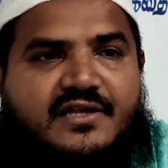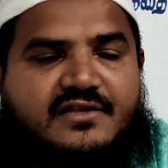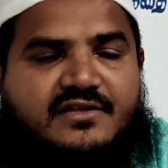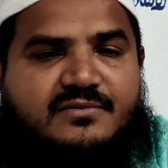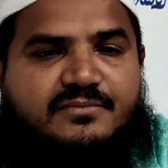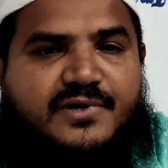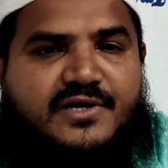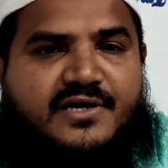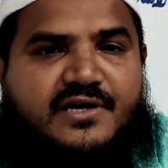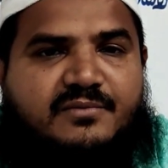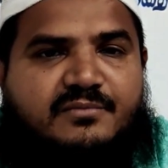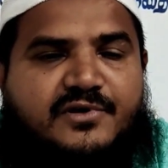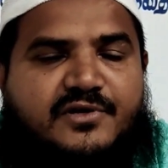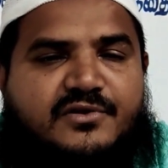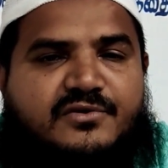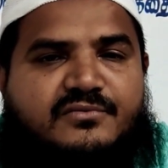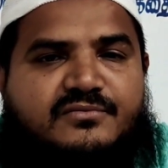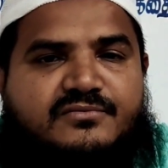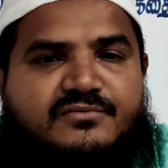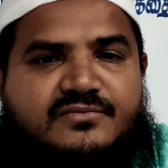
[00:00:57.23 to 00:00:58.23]
அனைத்து மக்கள்
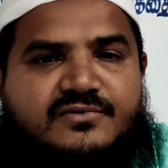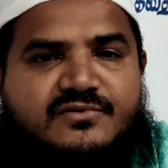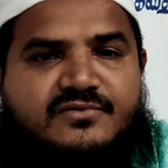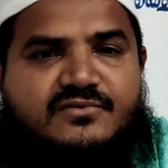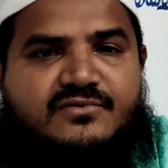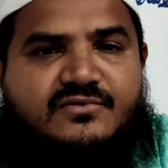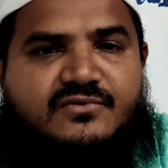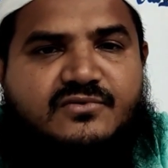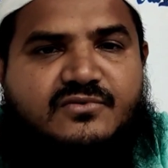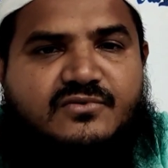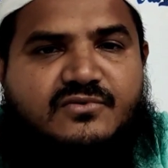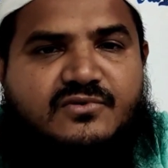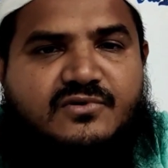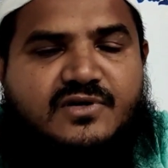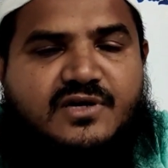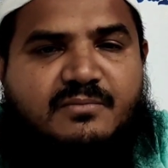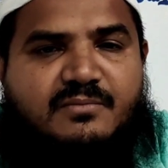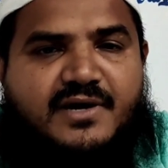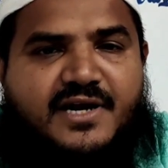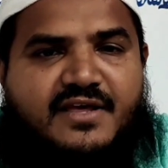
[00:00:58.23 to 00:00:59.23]
மீதும்
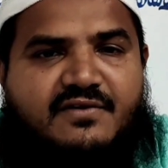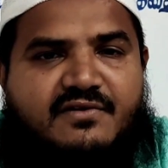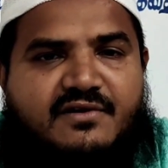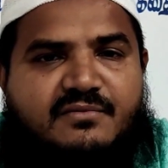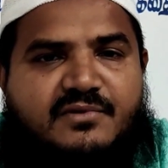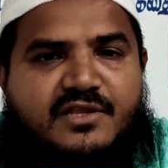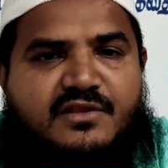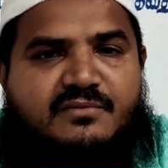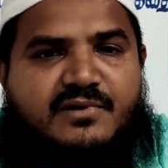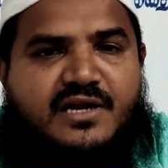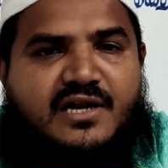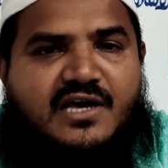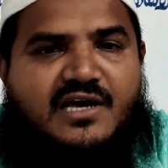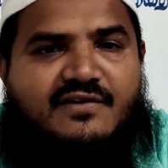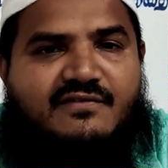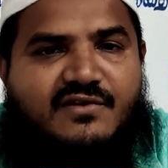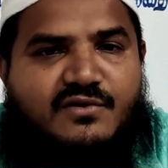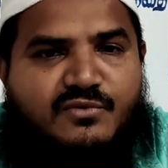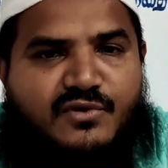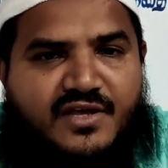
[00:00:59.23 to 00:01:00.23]
நம் அனைவர் மீதும்
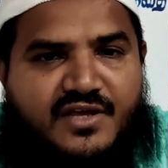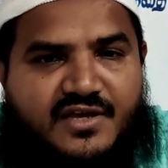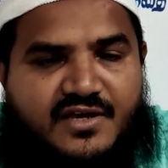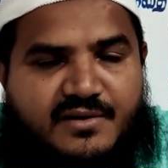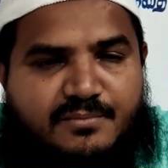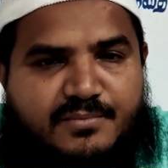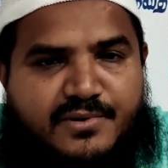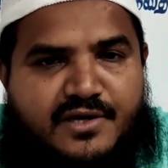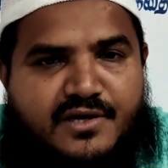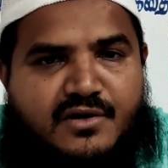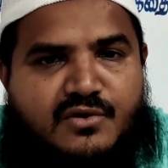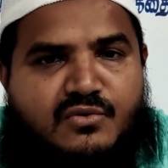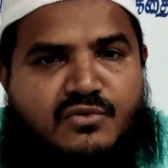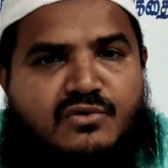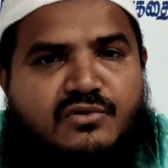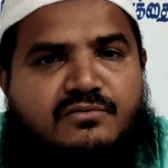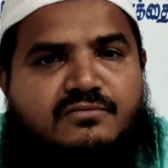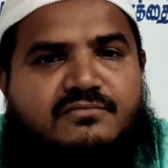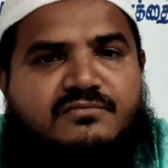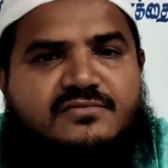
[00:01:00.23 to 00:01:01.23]
அல்லாஹவினுடைய
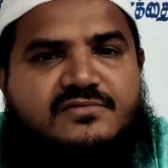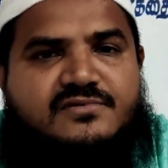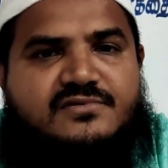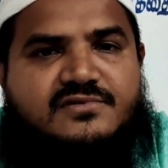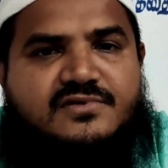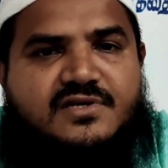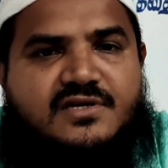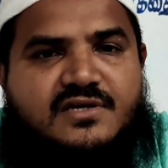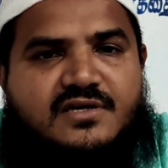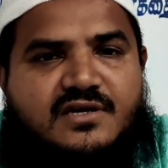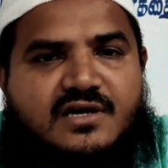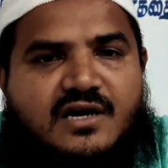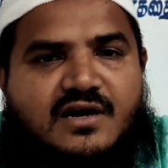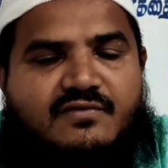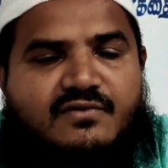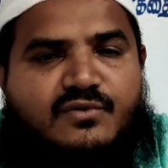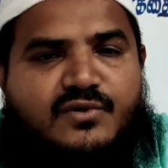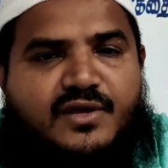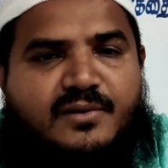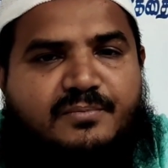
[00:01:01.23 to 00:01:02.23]
பேரருளும்
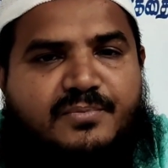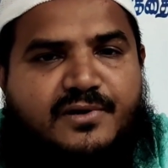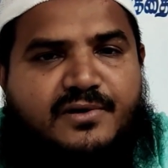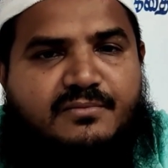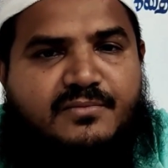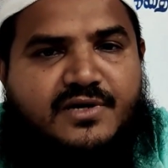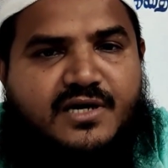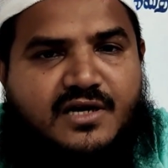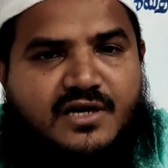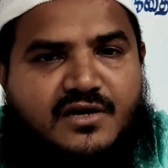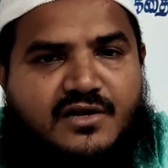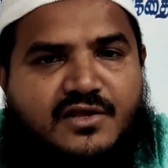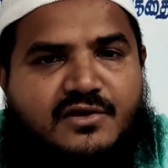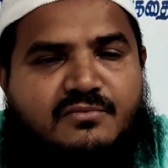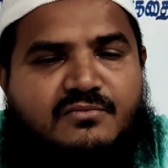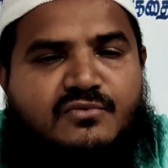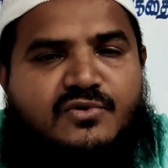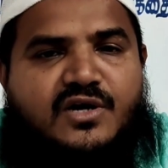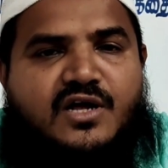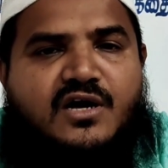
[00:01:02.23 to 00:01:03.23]
அவனுடைய பெரும்
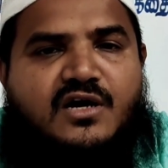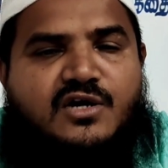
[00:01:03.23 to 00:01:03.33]
கருணையும்